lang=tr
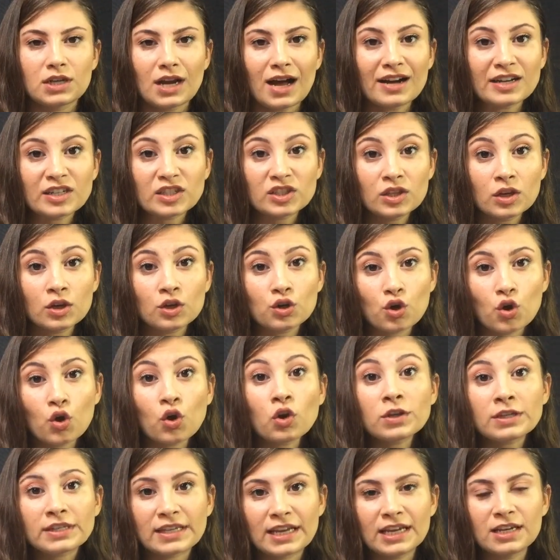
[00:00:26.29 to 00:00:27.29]

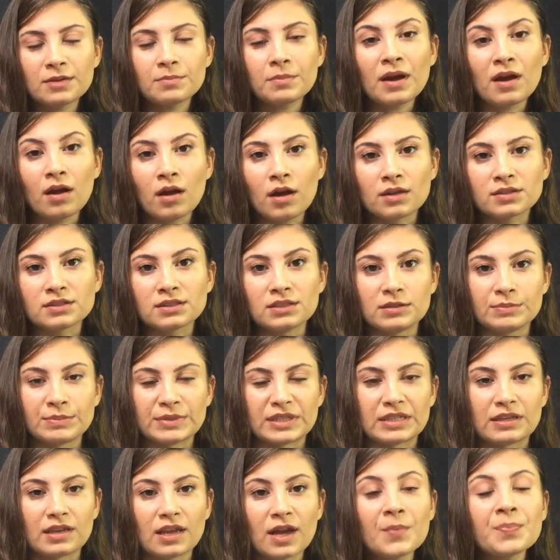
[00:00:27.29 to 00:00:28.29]
Ragnarok kelime
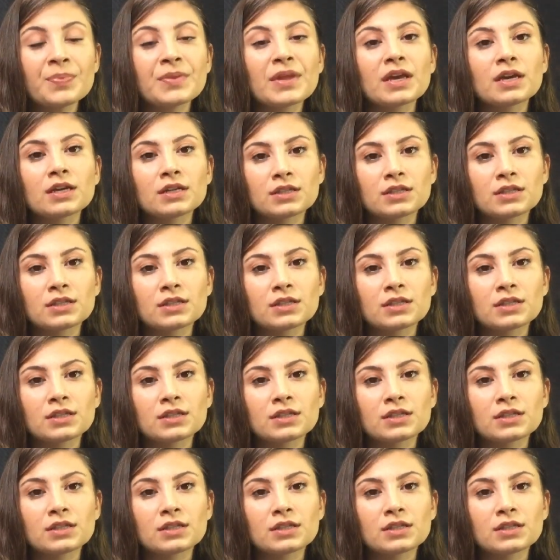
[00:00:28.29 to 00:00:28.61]
anlamıyla